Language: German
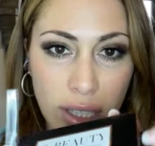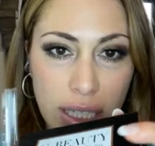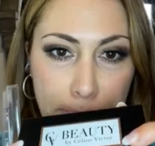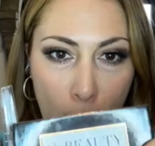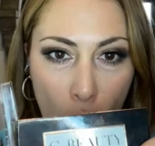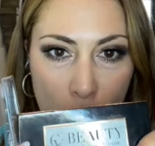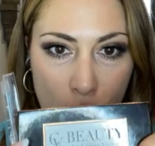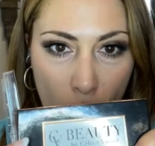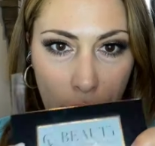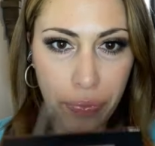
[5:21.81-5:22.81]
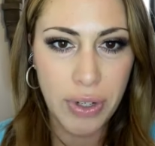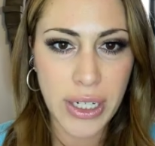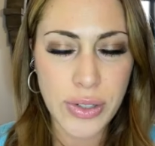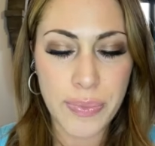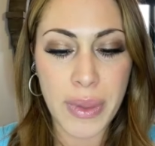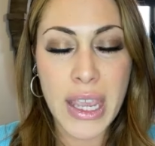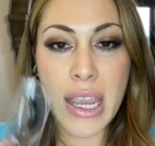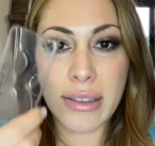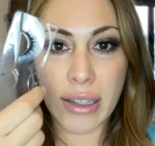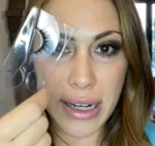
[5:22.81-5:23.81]
die Box öffnet
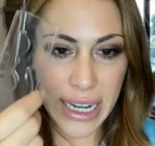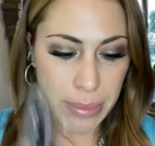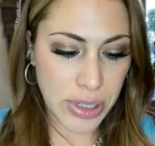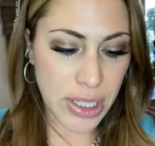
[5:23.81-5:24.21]
dann nehmt